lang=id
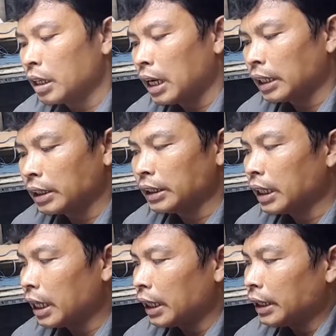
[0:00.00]

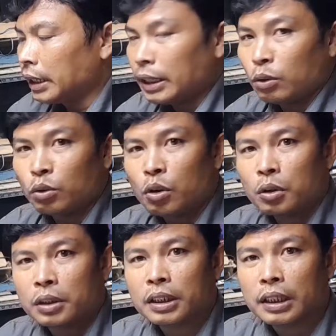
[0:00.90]
Artinya ini
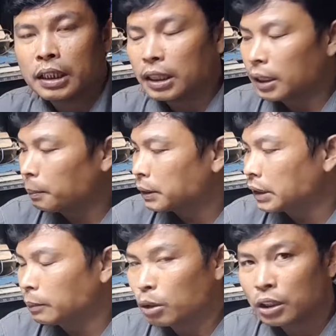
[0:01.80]
untuk uh,
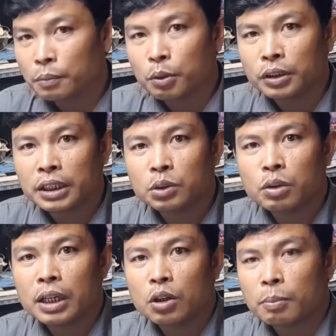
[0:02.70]
mesin motherboardnya
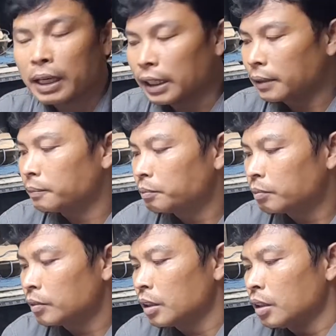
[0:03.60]
juga normal ya
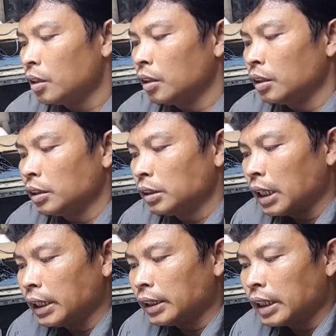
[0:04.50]

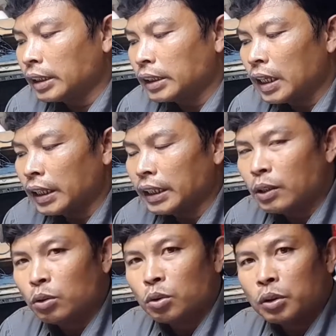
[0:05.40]
dan kita tes lagi
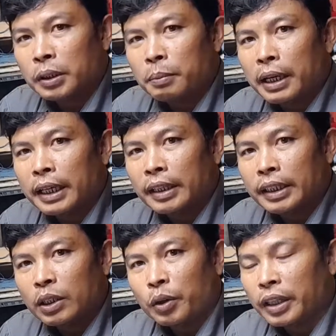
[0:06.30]
untuk di bagian
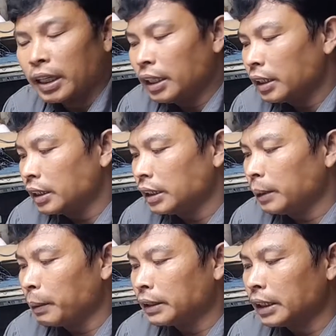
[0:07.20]
tikonnya
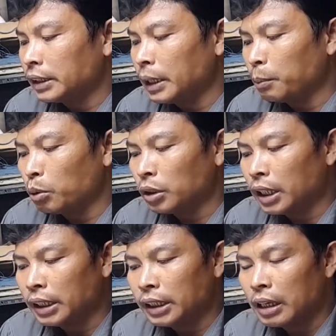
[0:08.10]
ini PCC
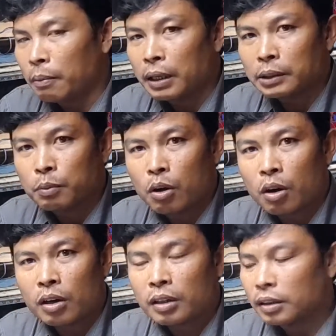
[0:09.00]
inputnya 13
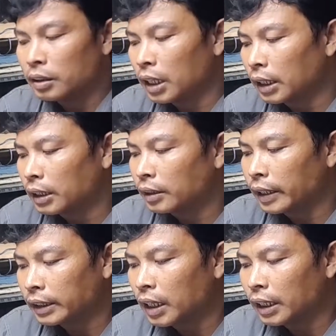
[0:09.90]
volt dan
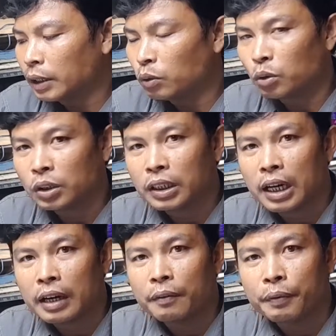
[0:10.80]
tes lagi untuk
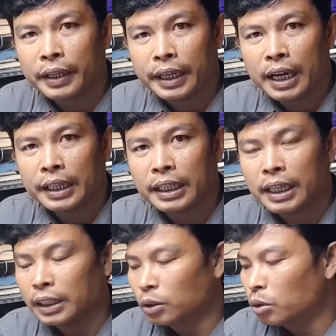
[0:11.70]
tegangan PGH
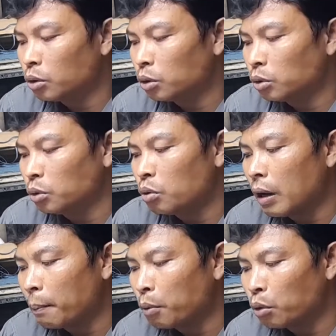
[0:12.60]
nya itu
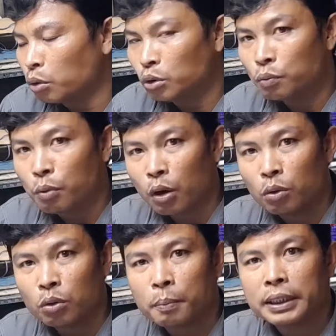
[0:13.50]
27 volt
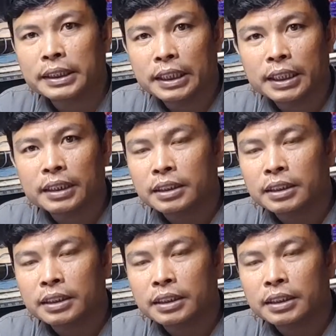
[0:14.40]
untuk plusnya